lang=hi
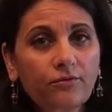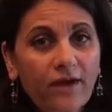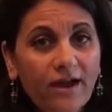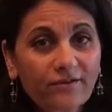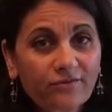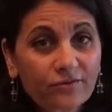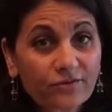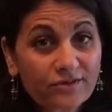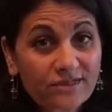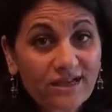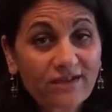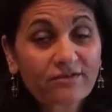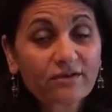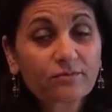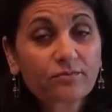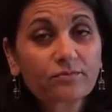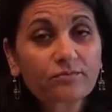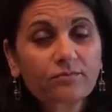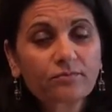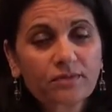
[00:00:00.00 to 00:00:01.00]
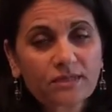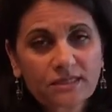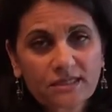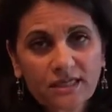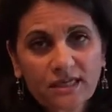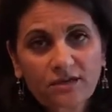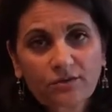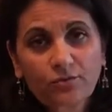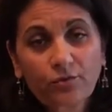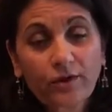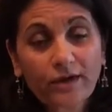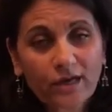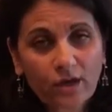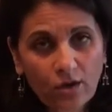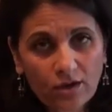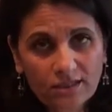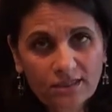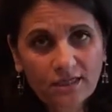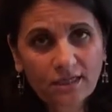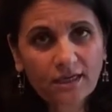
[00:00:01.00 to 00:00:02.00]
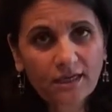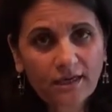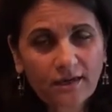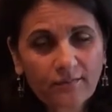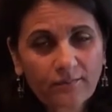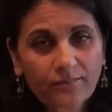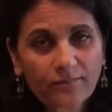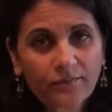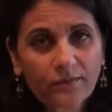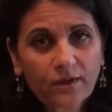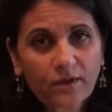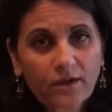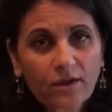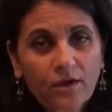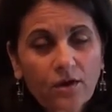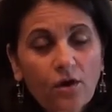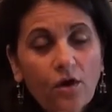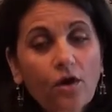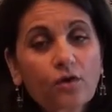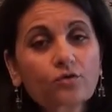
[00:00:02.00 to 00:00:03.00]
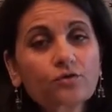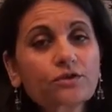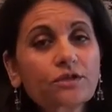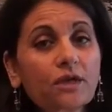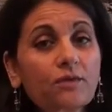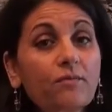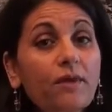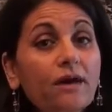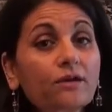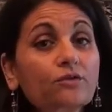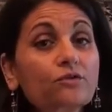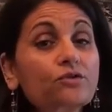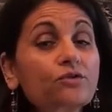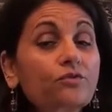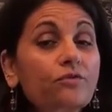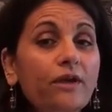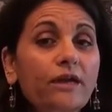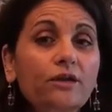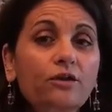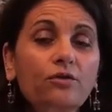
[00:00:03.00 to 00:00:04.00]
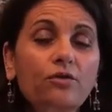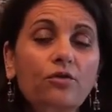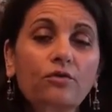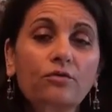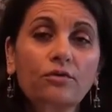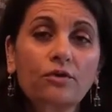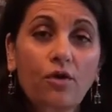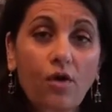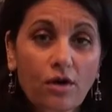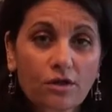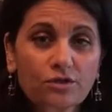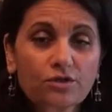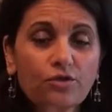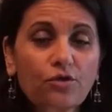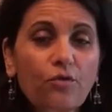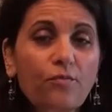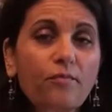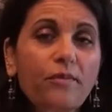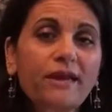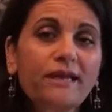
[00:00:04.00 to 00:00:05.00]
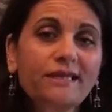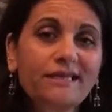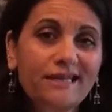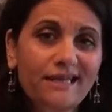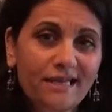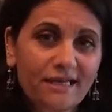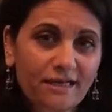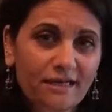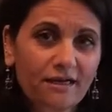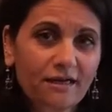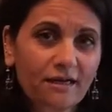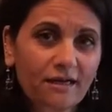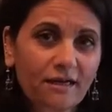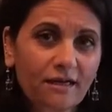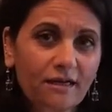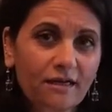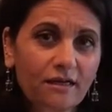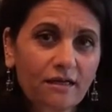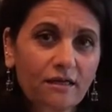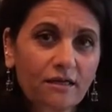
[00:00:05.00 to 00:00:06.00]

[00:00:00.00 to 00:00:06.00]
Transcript: फाइव टू सेवन परसेंट वेट लॉस करें और उसके बाद उस वेट लॉस को मेंटेन करें